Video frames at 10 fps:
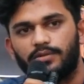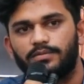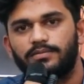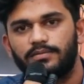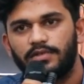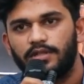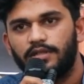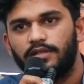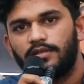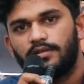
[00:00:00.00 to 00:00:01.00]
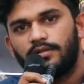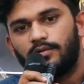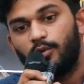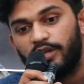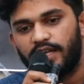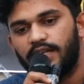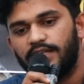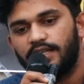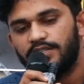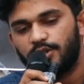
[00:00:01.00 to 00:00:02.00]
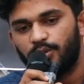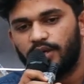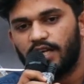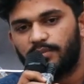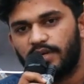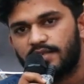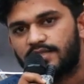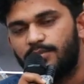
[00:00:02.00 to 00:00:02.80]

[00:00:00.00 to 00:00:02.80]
हूं उनके लिए जिन्होंने अपना